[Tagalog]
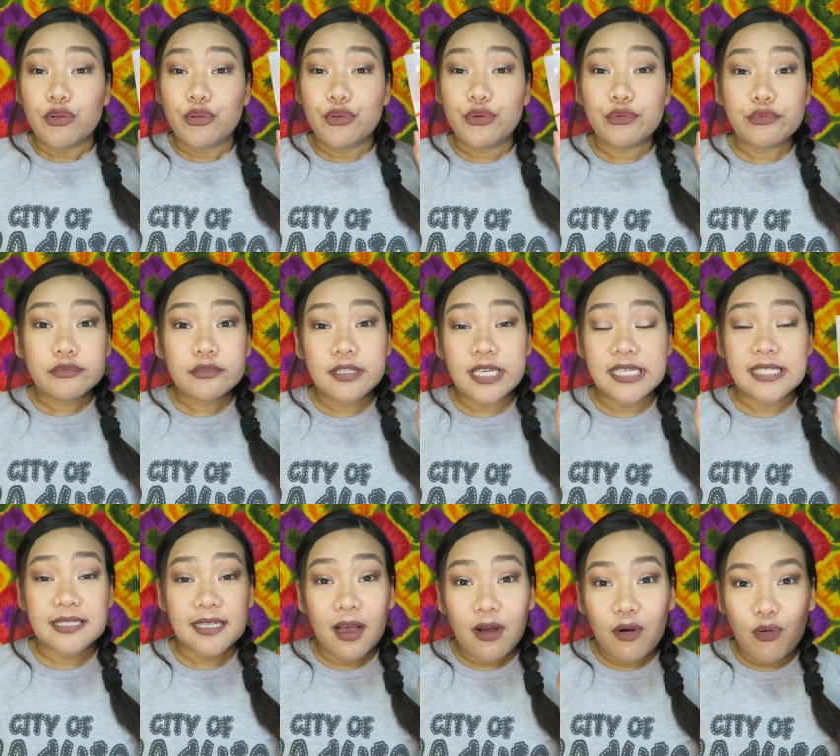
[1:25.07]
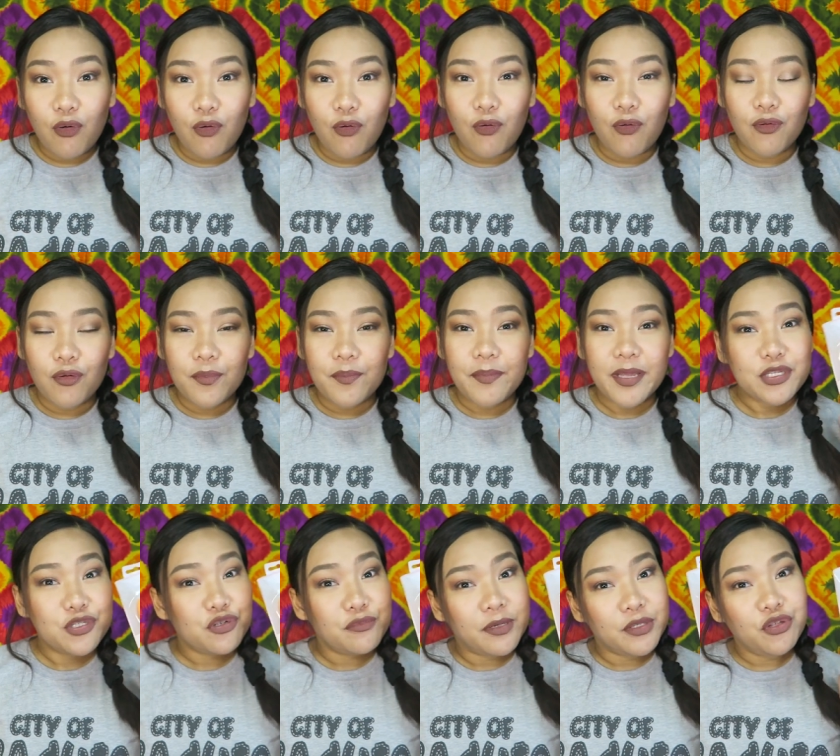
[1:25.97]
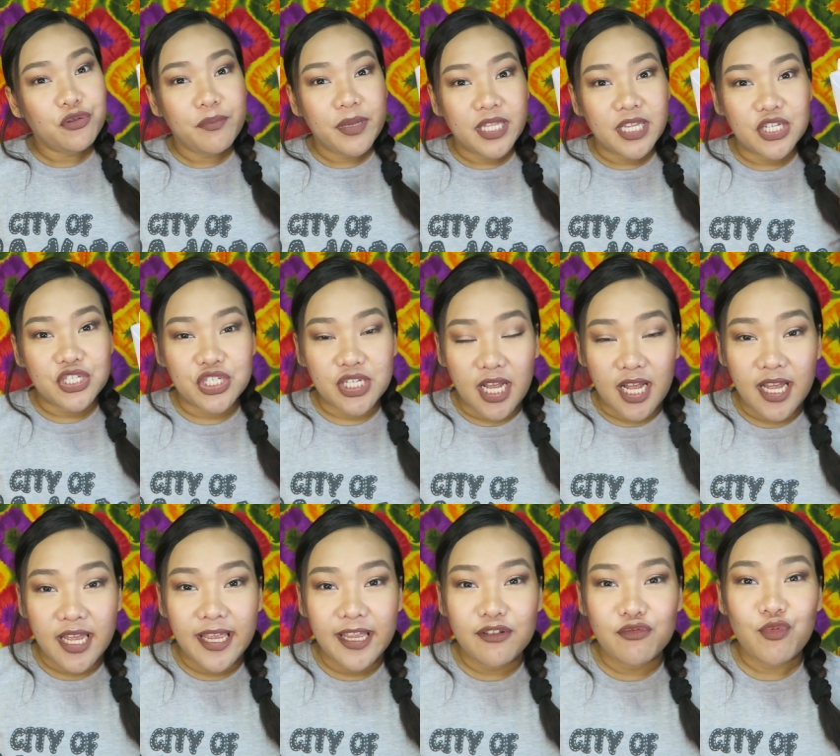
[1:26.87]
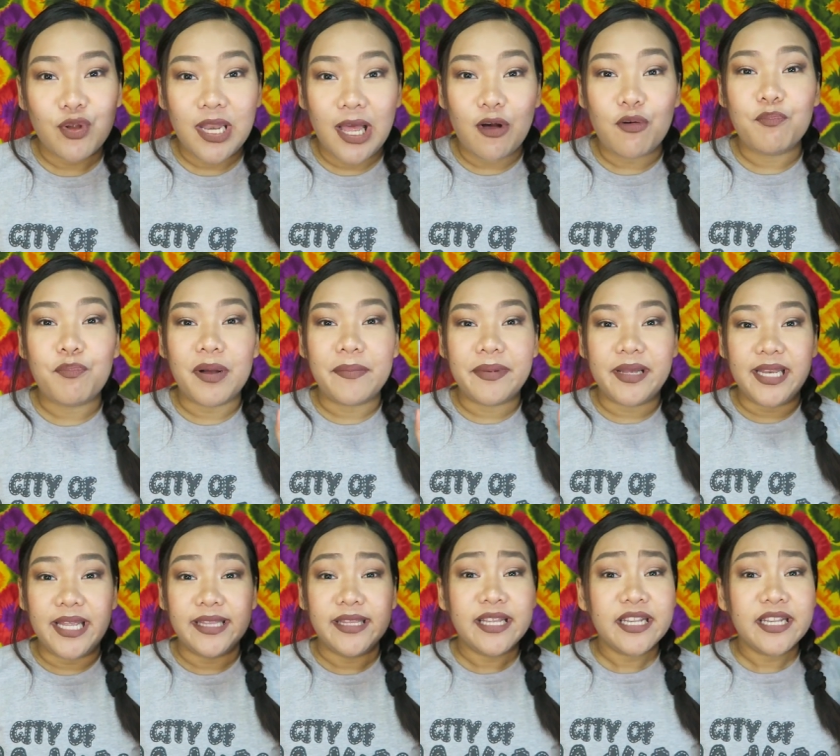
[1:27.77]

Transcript: yung isa ko medyo madumi na siya and wala akong pamalit.